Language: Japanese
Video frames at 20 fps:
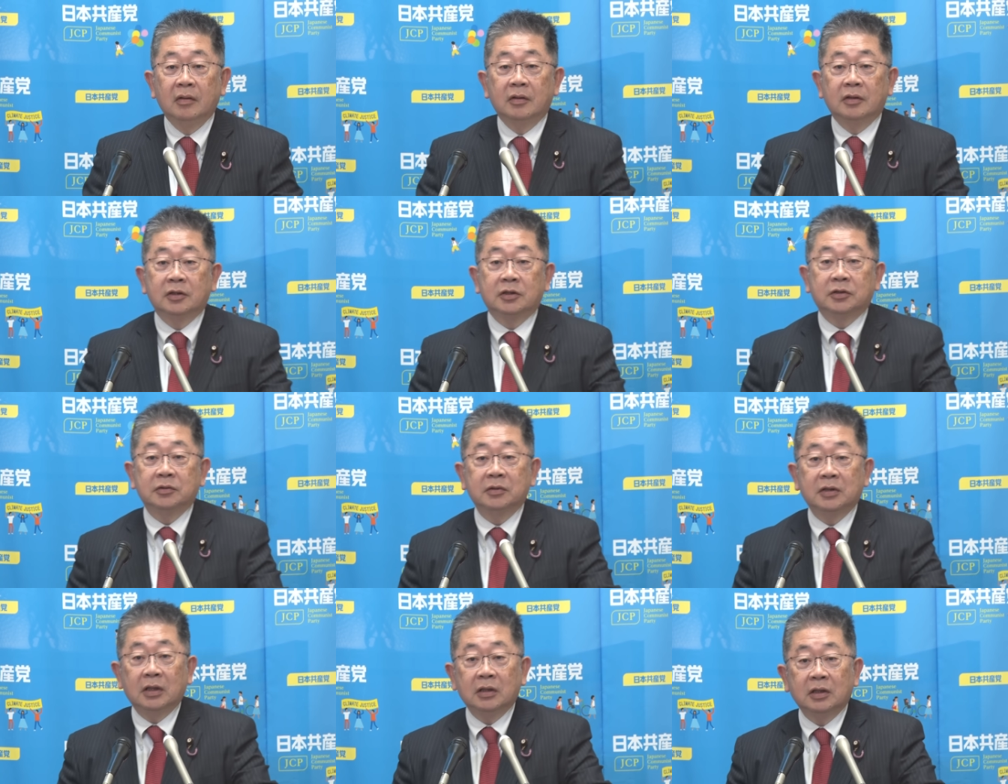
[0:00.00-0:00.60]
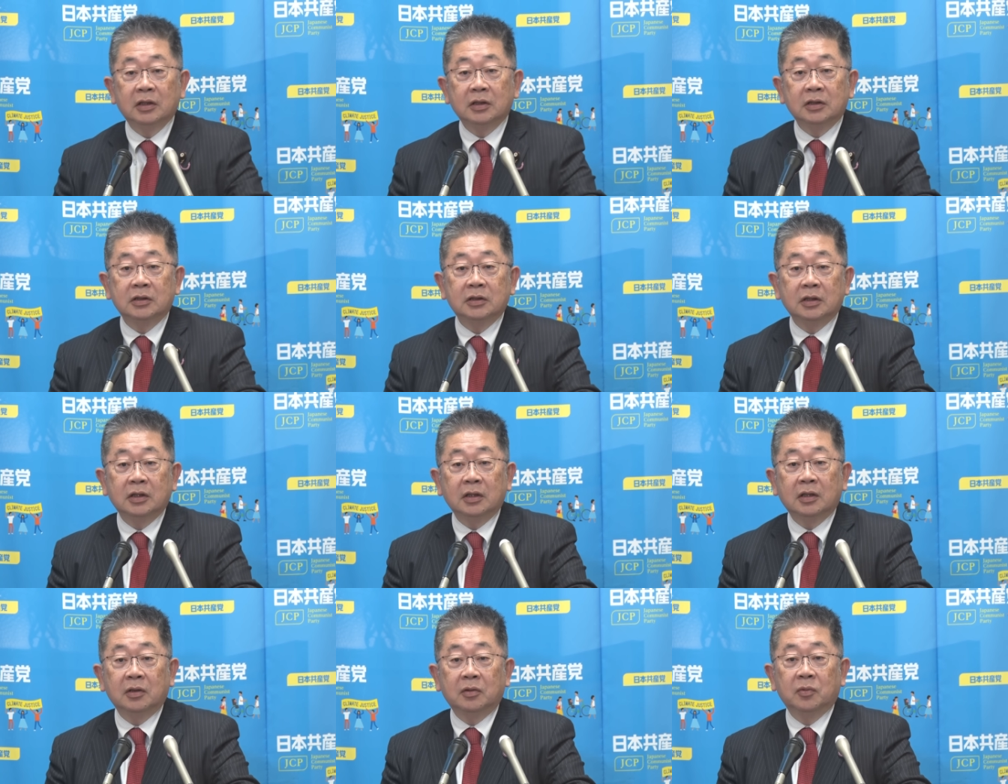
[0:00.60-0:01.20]
集団的自
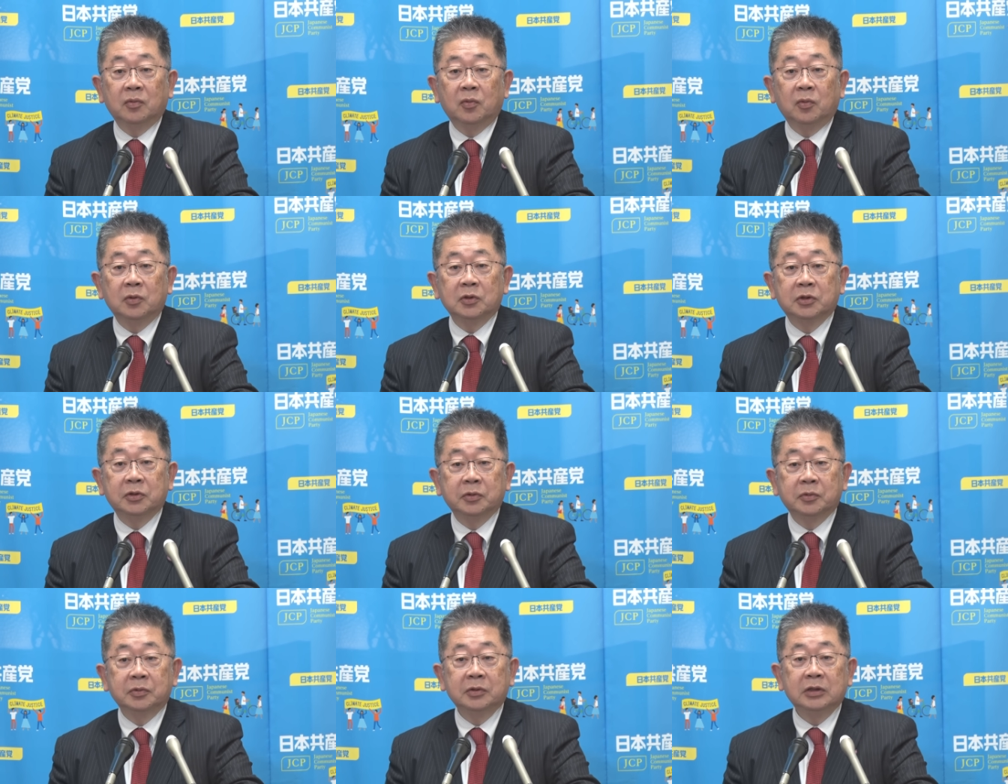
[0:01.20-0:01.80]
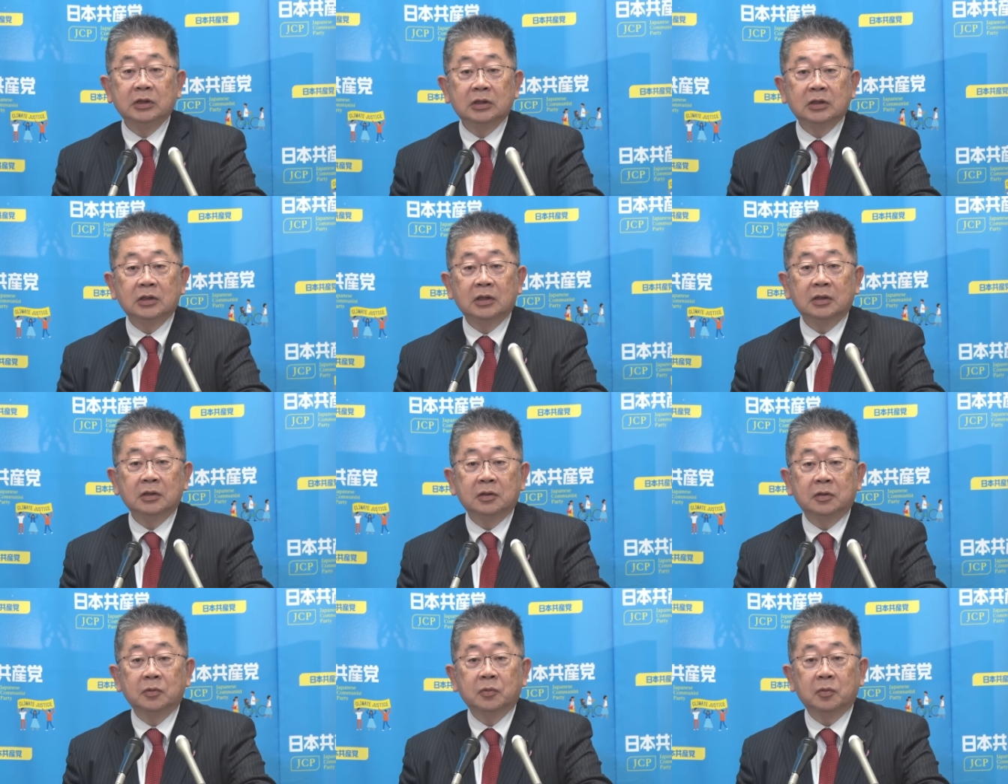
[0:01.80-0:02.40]
衛権の行使を容認し
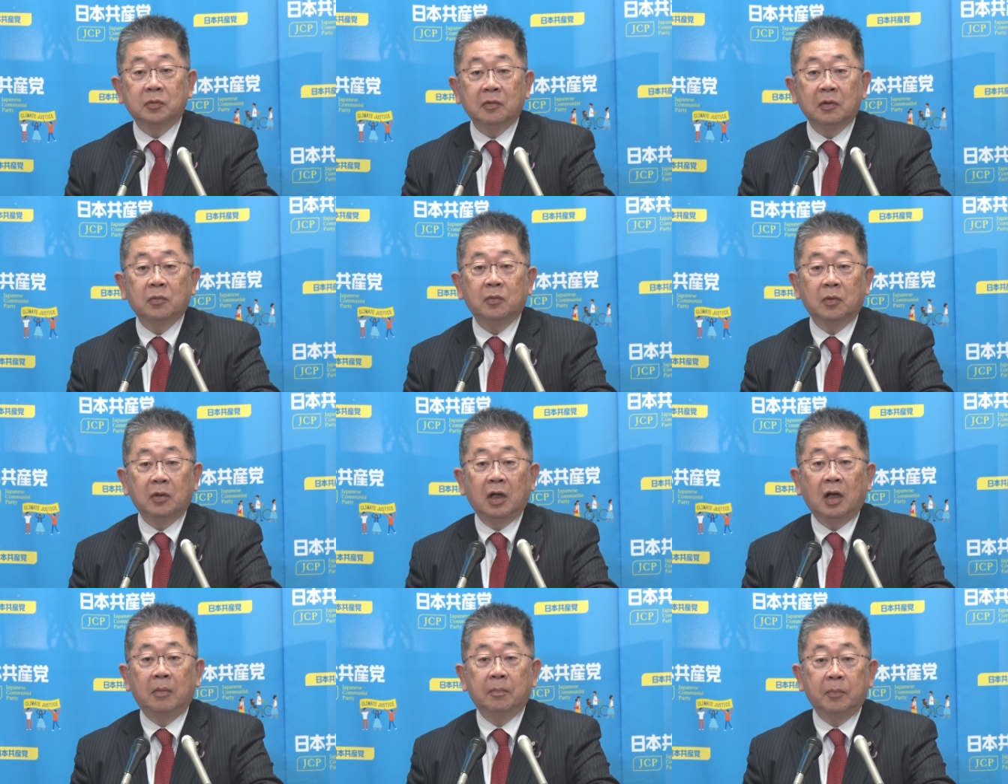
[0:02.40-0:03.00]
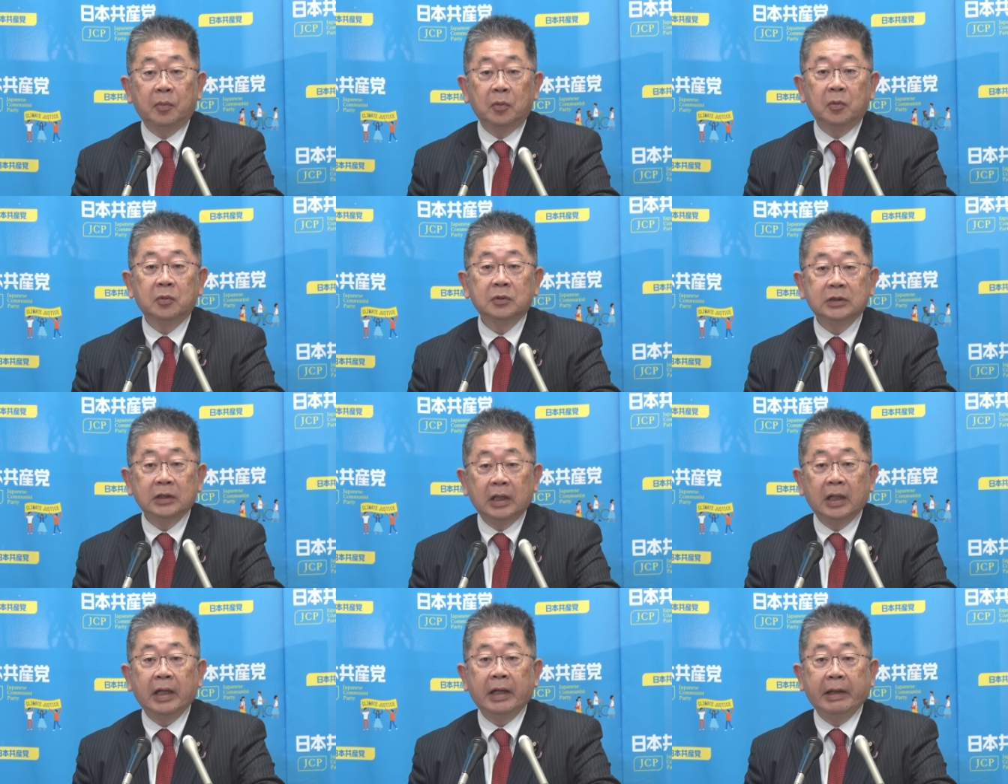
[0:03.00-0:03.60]
ないということは、これは安保法
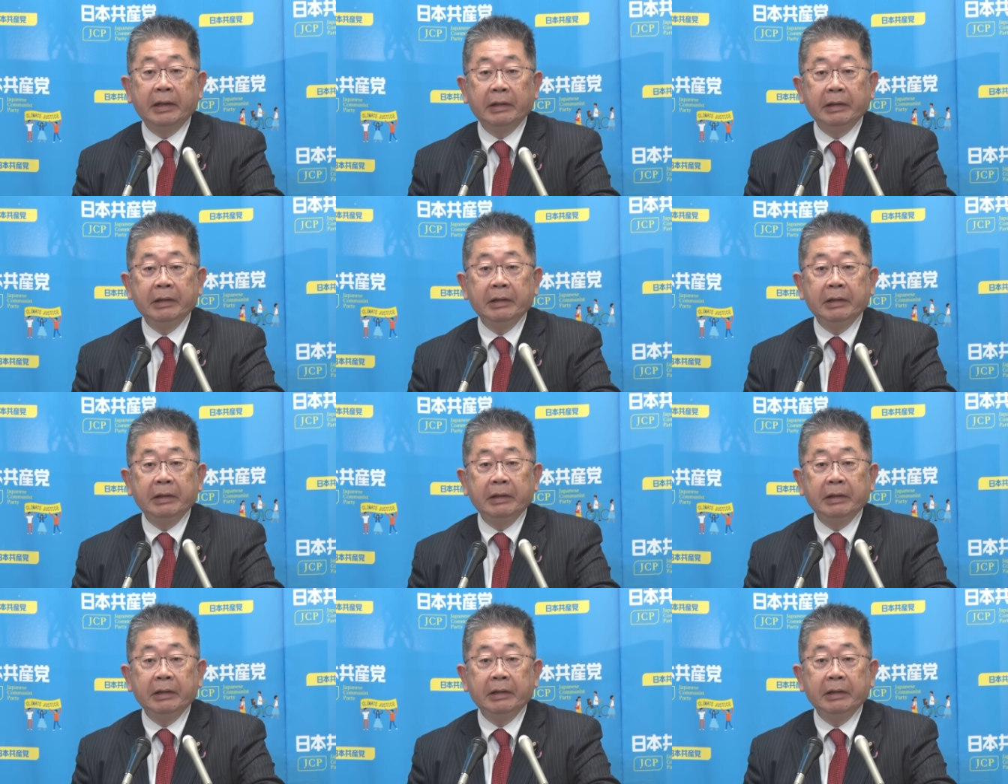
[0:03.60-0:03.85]
制、